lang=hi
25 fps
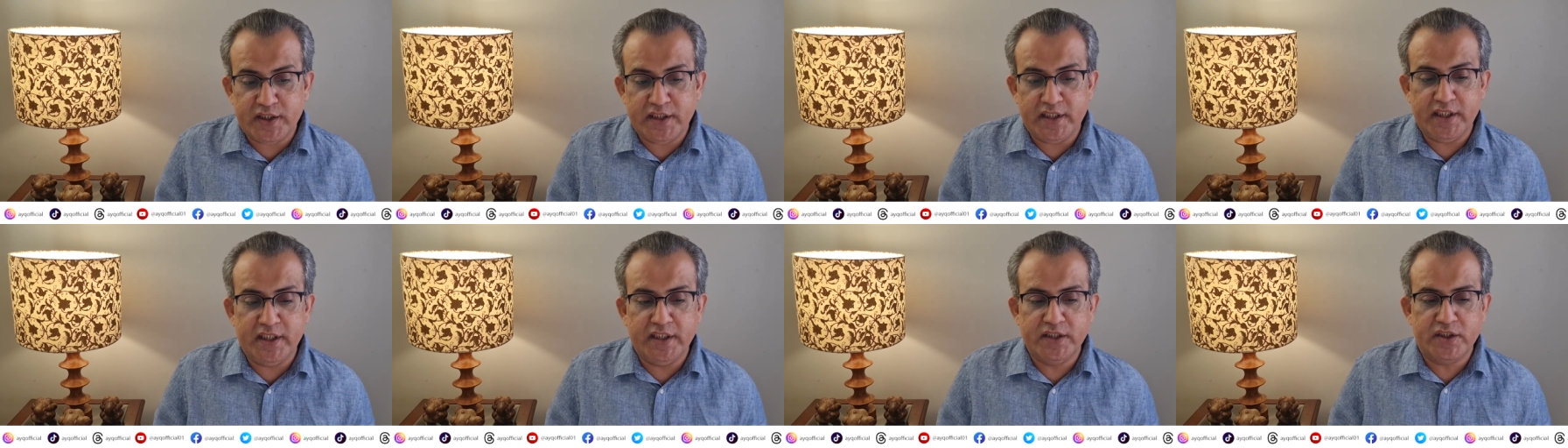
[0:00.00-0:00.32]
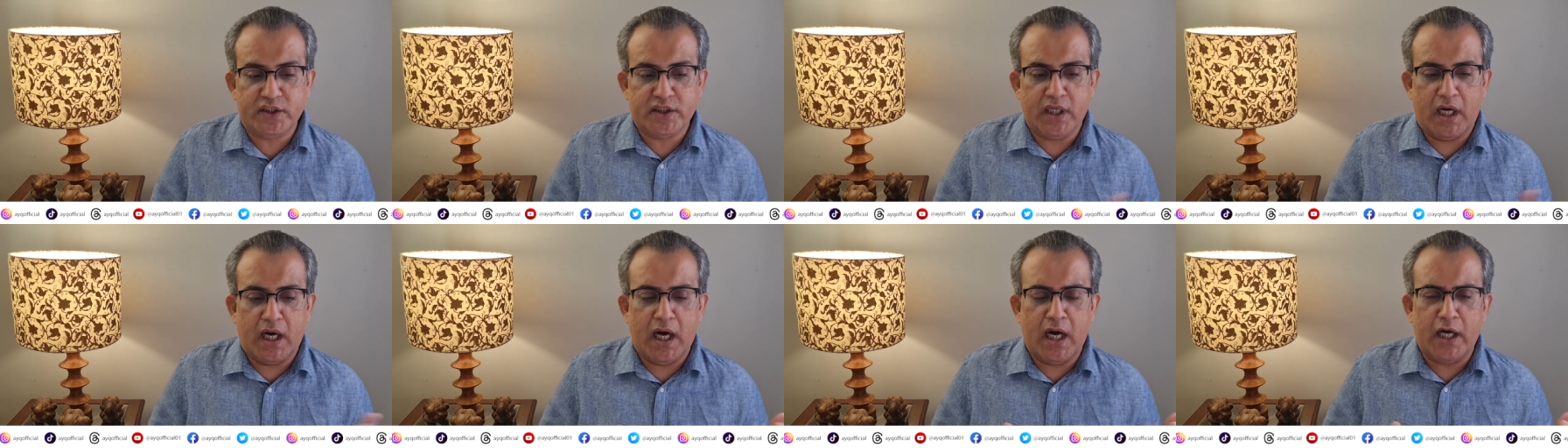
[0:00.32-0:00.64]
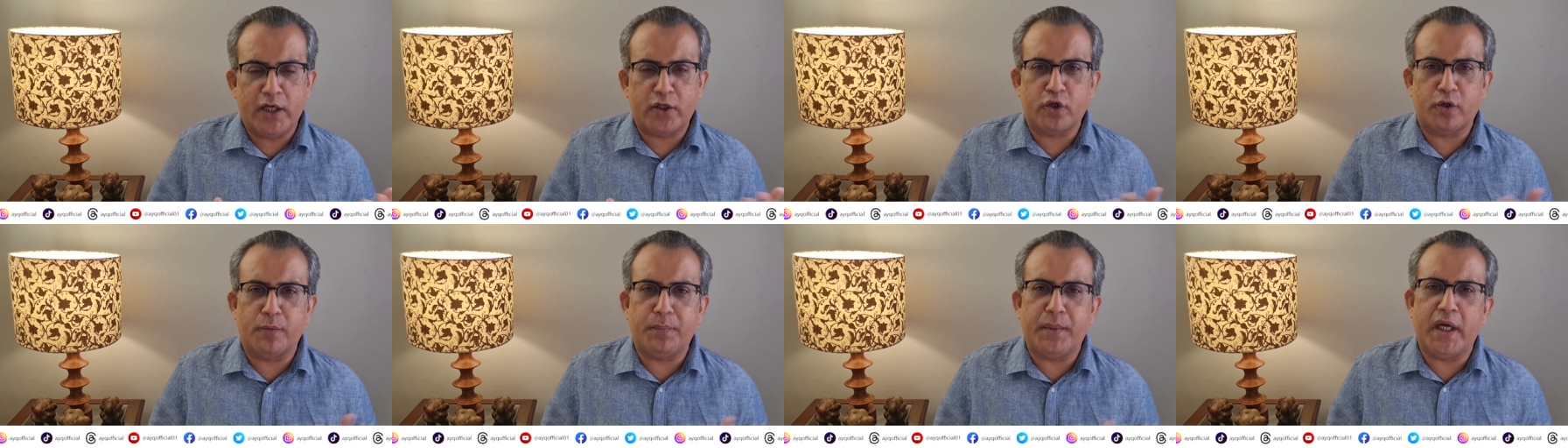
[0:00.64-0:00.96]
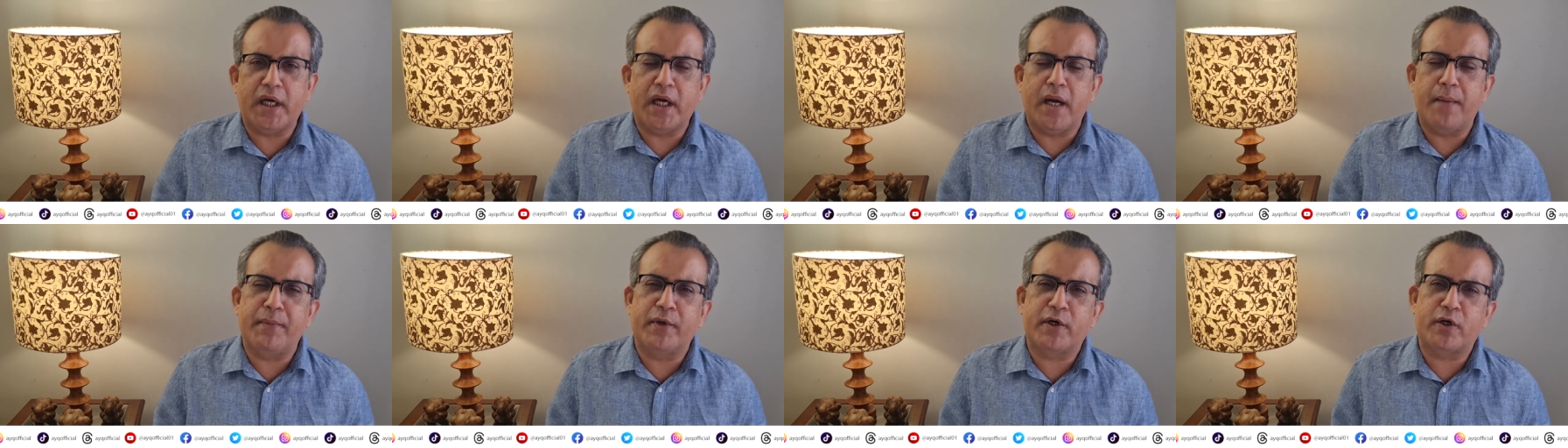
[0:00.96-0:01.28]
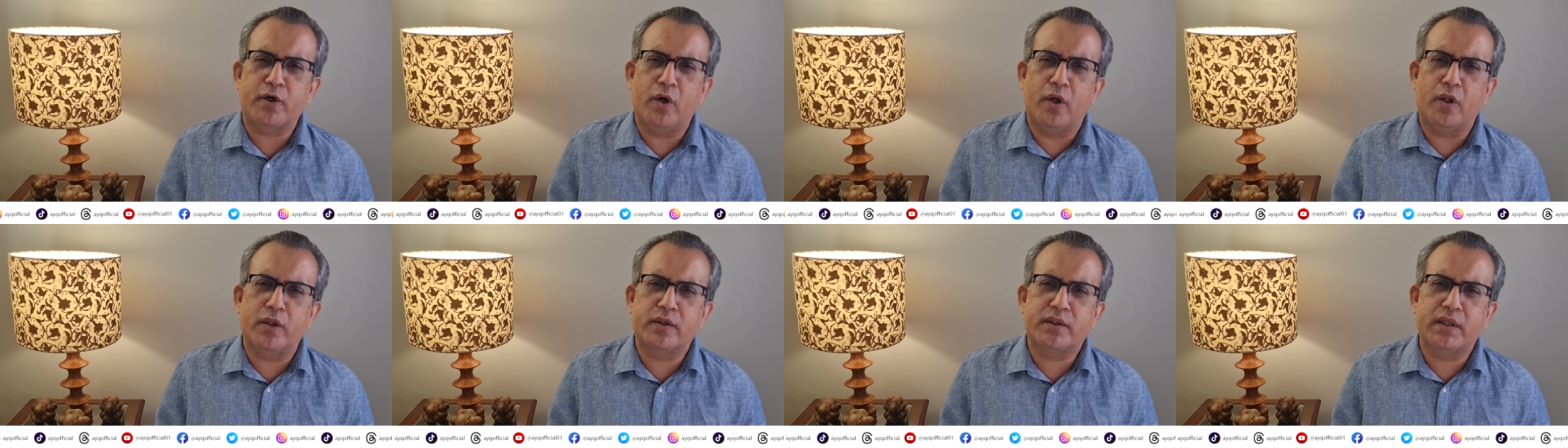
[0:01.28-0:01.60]
थी साठ रुपए का
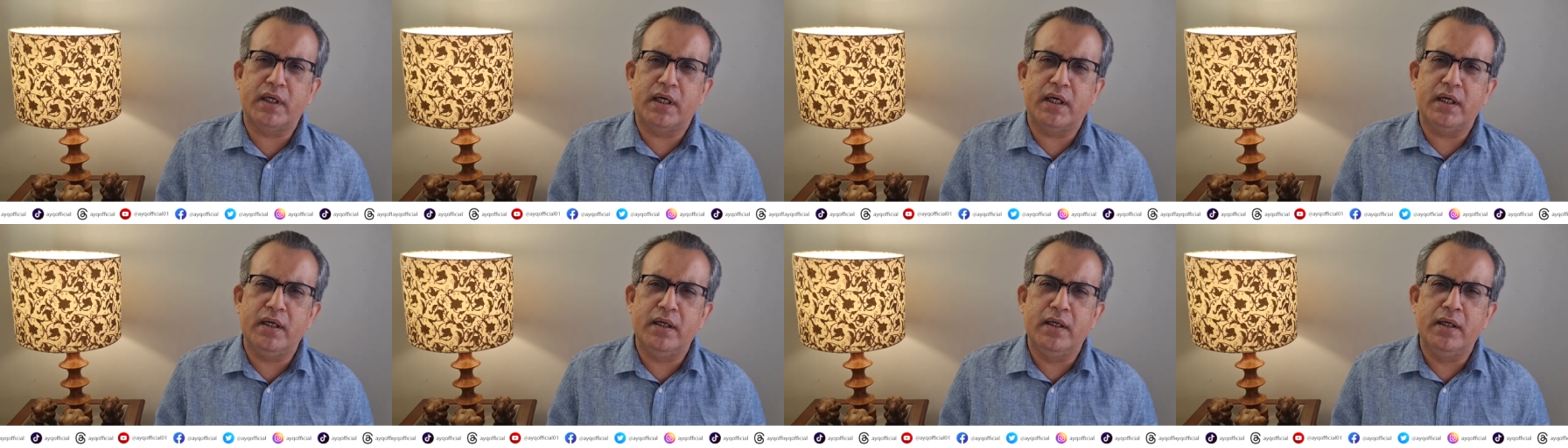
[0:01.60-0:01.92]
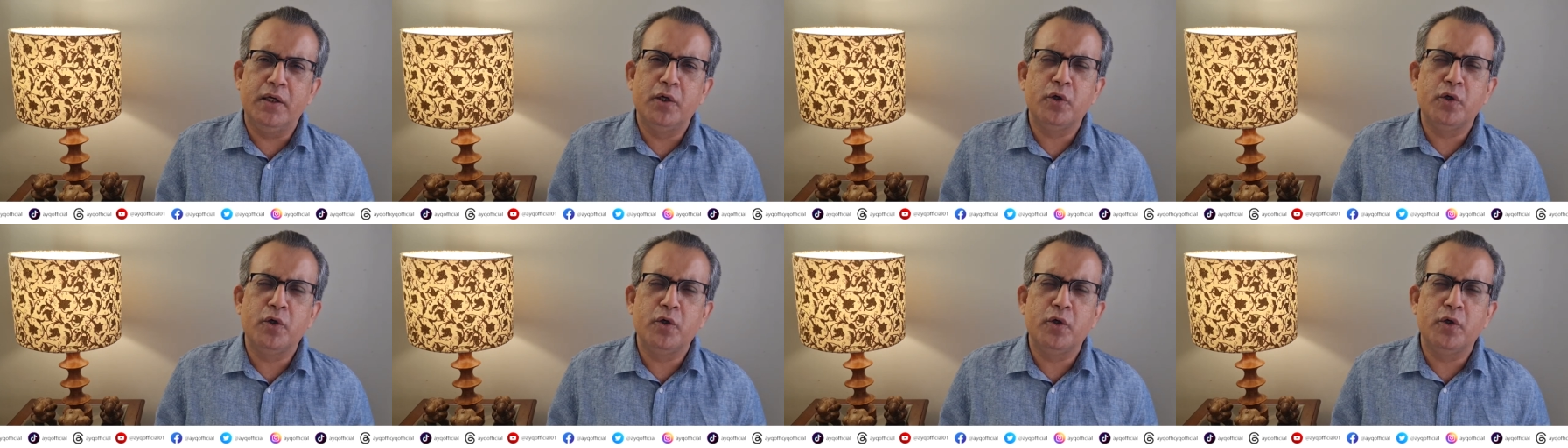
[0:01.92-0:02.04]
पेट्रोल था